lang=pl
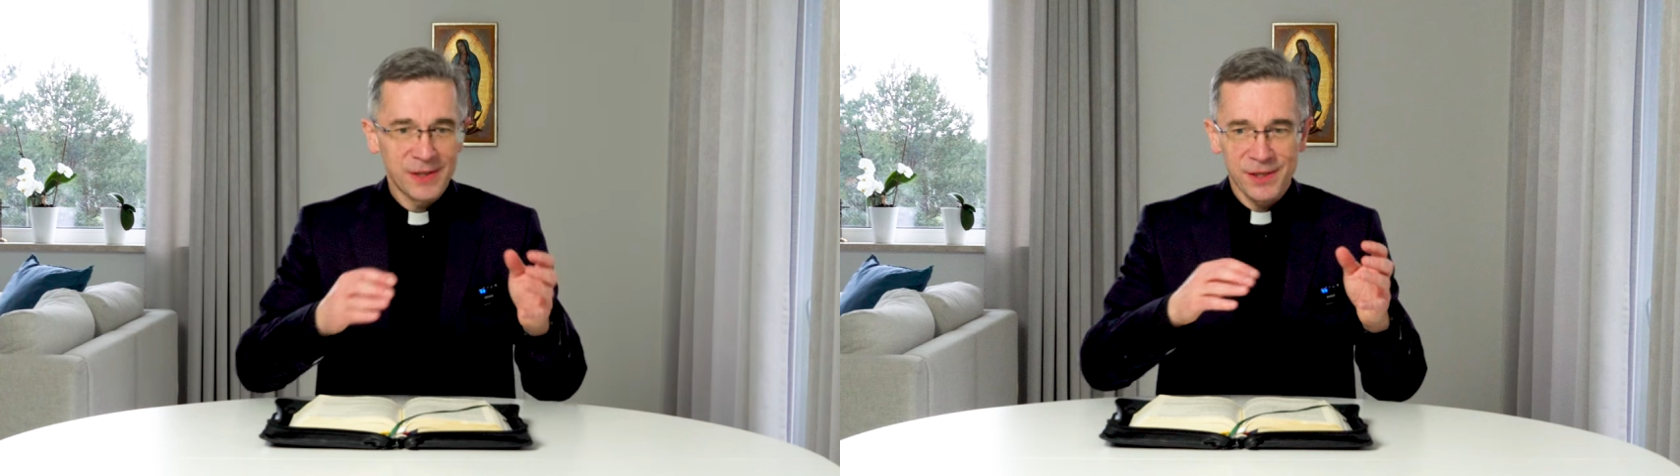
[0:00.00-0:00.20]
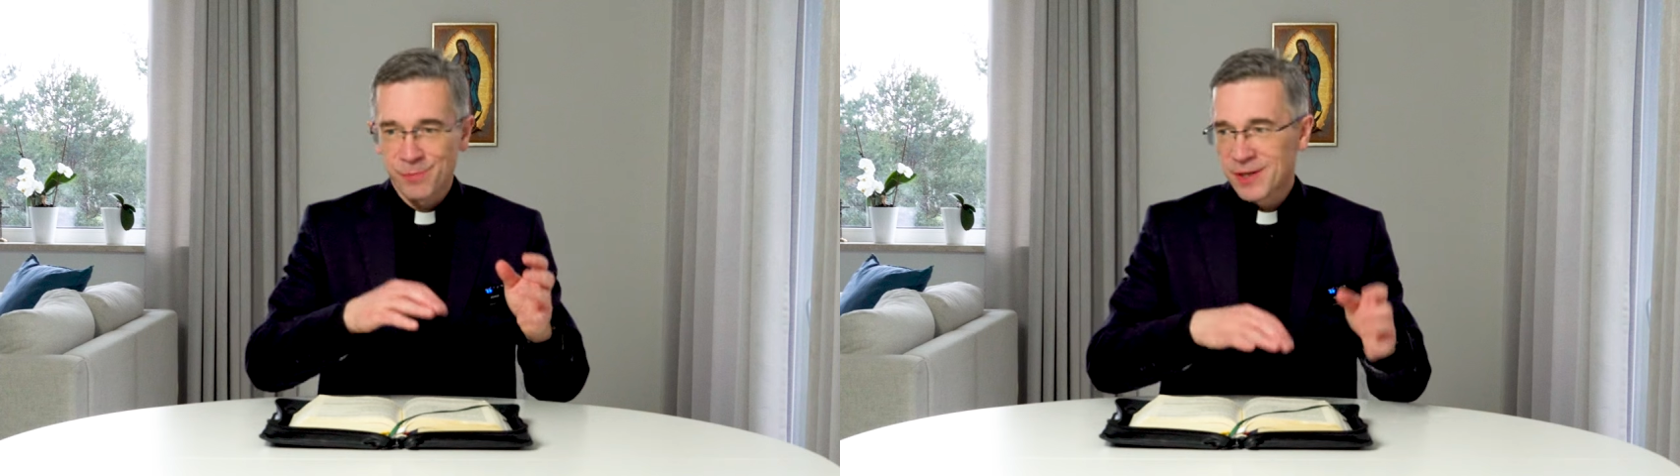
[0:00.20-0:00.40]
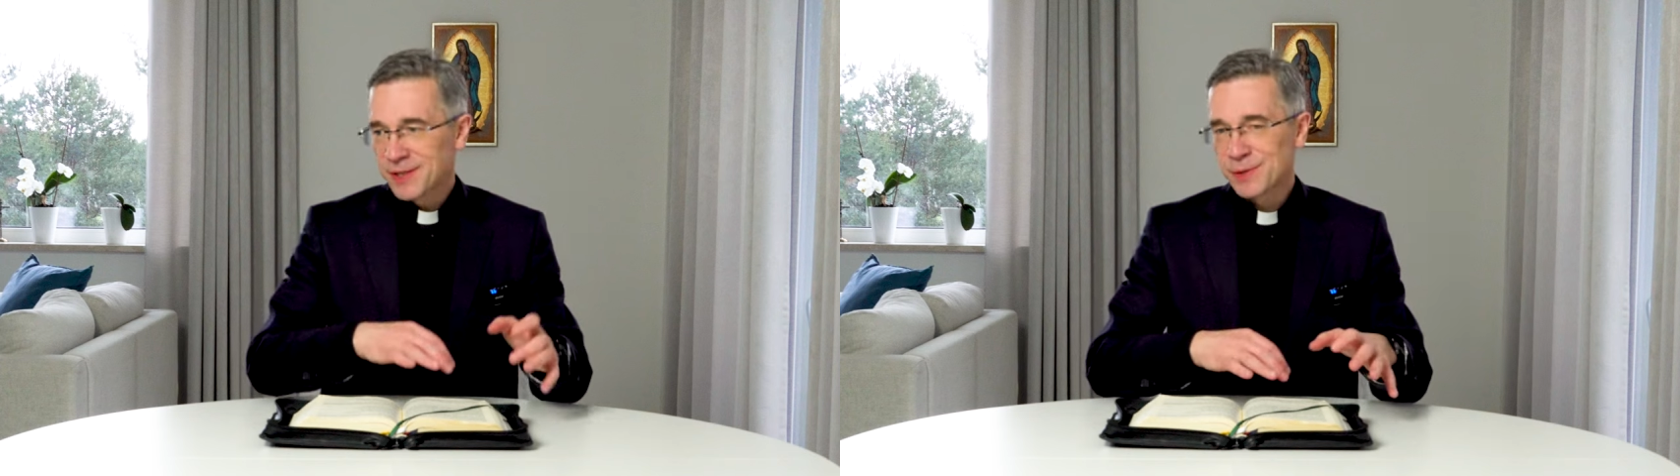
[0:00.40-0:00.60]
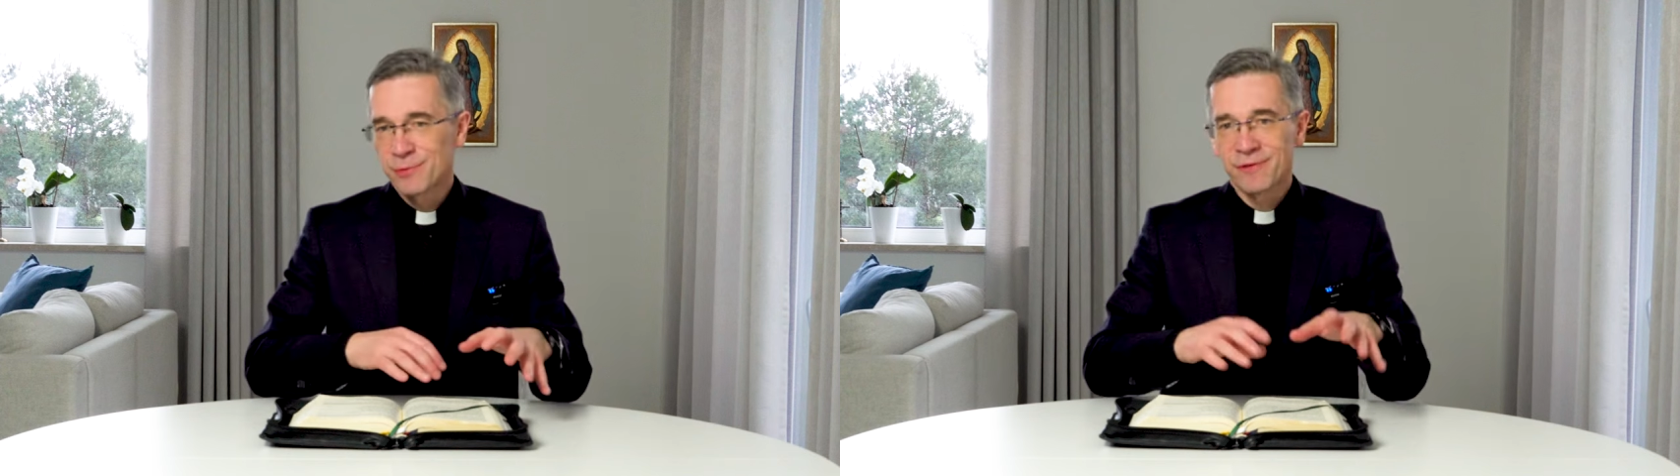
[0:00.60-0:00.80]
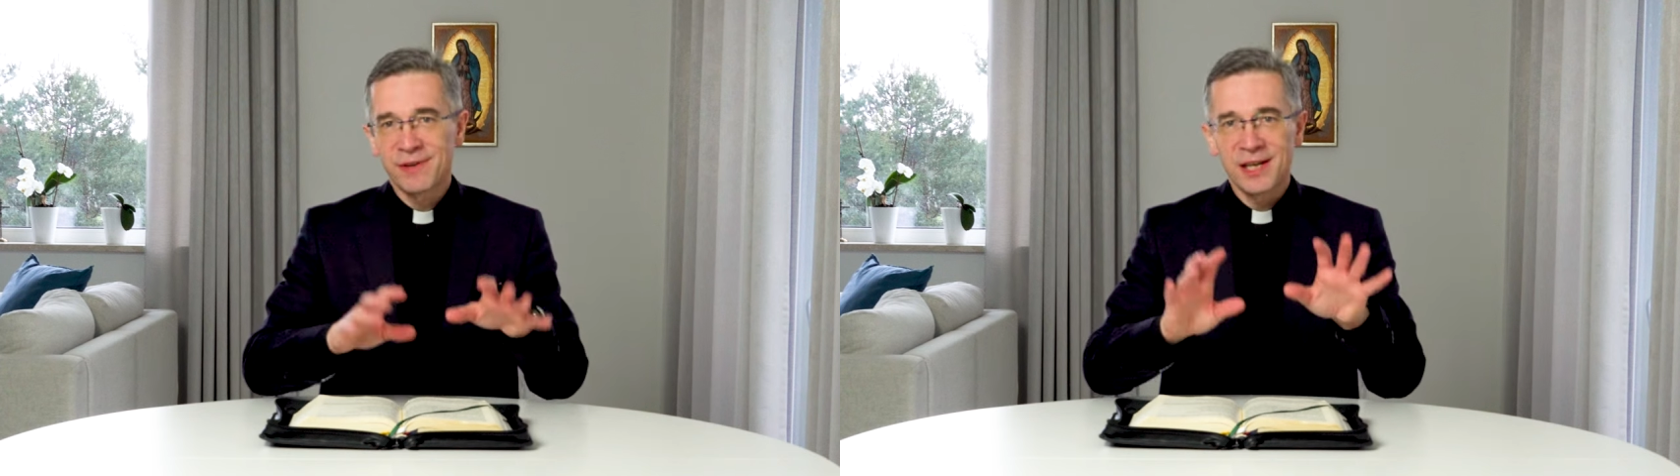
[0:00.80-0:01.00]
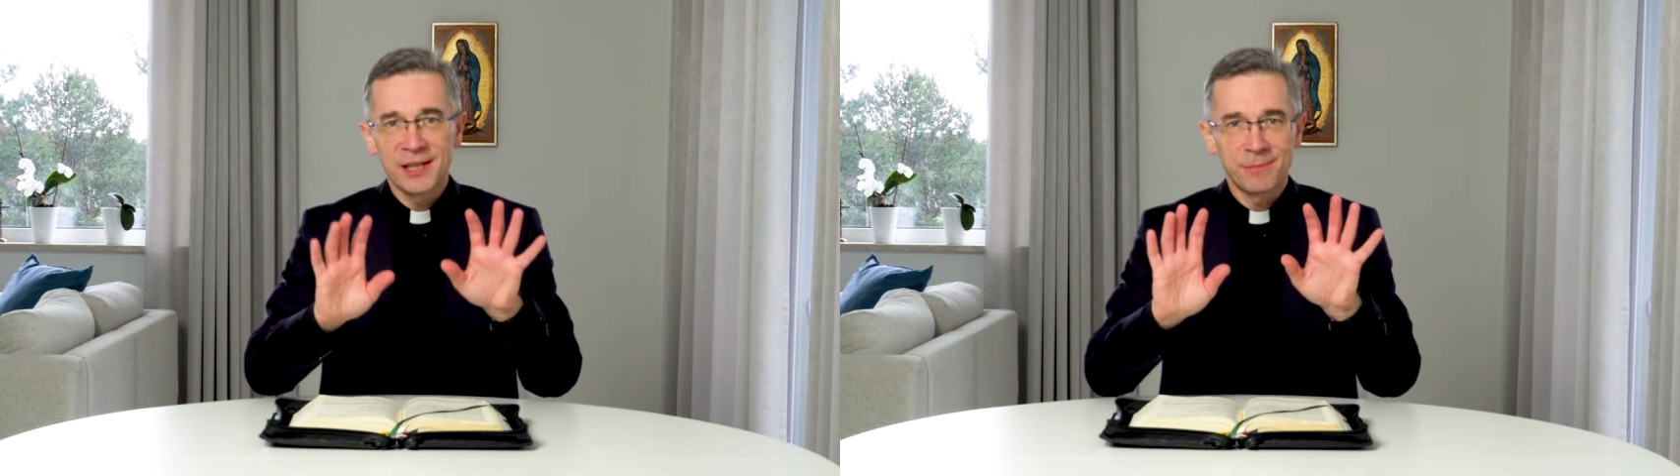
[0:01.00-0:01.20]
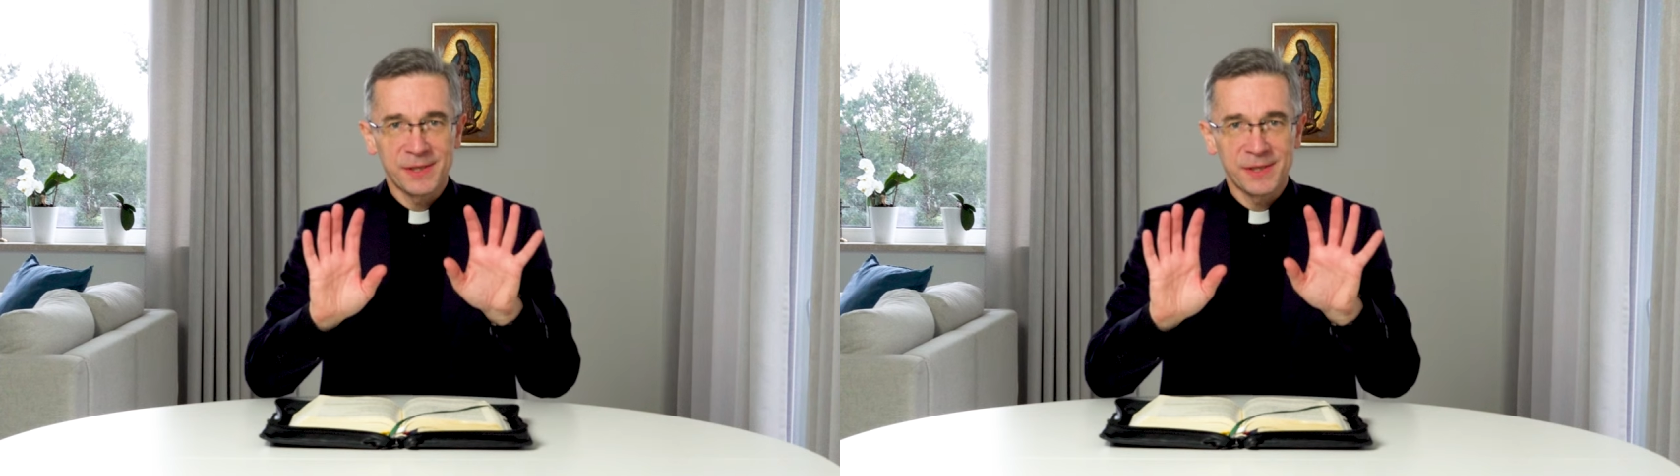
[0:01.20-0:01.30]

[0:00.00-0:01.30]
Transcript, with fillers: jesteśmy nacenzurowanym,